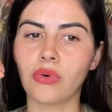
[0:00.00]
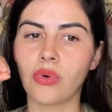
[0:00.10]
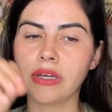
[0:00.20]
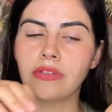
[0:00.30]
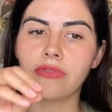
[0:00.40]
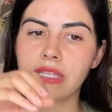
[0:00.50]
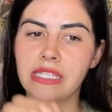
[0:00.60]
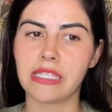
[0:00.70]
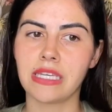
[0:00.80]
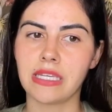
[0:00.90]
quando
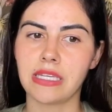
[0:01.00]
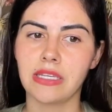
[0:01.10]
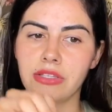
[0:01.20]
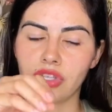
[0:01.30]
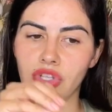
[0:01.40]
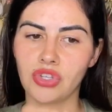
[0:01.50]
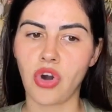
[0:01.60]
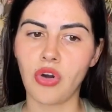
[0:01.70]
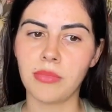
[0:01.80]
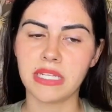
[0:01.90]
você
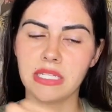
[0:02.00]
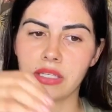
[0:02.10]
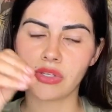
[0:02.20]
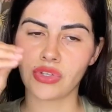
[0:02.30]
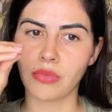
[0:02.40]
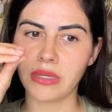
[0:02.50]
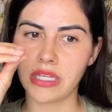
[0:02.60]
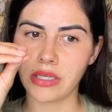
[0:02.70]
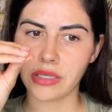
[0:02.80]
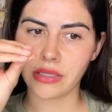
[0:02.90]
descobre
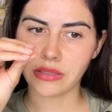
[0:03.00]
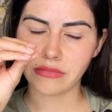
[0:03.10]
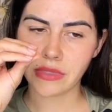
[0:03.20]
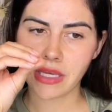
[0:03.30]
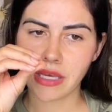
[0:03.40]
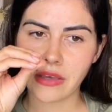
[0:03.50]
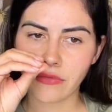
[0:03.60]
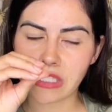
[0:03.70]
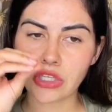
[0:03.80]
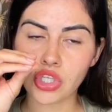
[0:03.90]
sobre
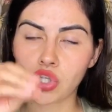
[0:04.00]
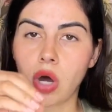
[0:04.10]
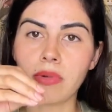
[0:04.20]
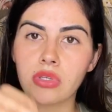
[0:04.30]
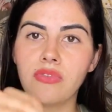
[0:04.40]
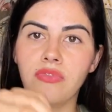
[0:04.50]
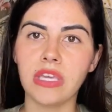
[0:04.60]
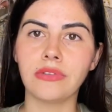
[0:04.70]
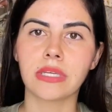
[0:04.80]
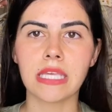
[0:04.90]
você descobre o
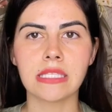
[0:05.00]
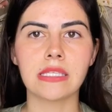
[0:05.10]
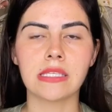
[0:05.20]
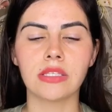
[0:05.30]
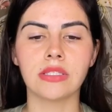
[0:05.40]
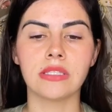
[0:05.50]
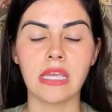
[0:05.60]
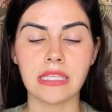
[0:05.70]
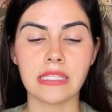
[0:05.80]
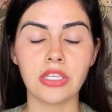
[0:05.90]
divino que existe,
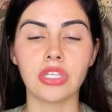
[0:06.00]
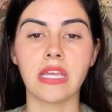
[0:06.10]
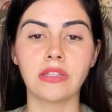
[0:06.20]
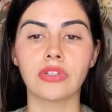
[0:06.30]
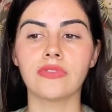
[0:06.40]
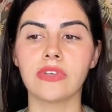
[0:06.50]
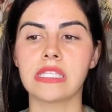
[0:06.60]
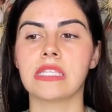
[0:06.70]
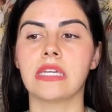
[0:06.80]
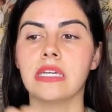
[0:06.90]
existe dentro de
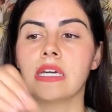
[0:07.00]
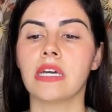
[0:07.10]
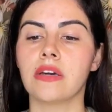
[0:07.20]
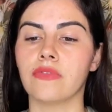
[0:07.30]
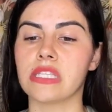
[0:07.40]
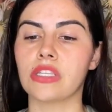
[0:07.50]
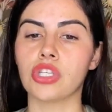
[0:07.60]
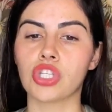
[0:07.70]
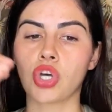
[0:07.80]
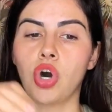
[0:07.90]
você. Você
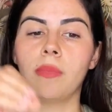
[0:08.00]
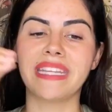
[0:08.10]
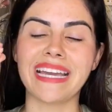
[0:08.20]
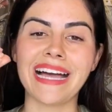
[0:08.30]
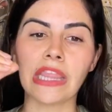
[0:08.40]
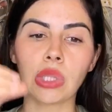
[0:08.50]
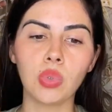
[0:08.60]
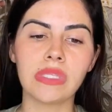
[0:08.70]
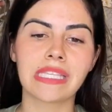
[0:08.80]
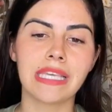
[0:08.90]
descobre a
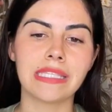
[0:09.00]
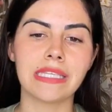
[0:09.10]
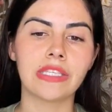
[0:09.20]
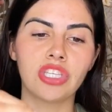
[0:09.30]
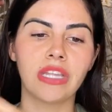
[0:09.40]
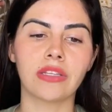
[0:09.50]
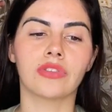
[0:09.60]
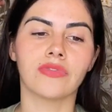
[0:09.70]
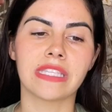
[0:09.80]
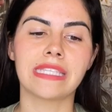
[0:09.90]
luz que existe dentro
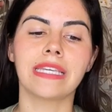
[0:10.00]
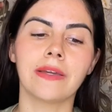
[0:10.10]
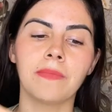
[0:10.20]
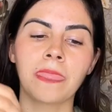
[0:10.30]
de você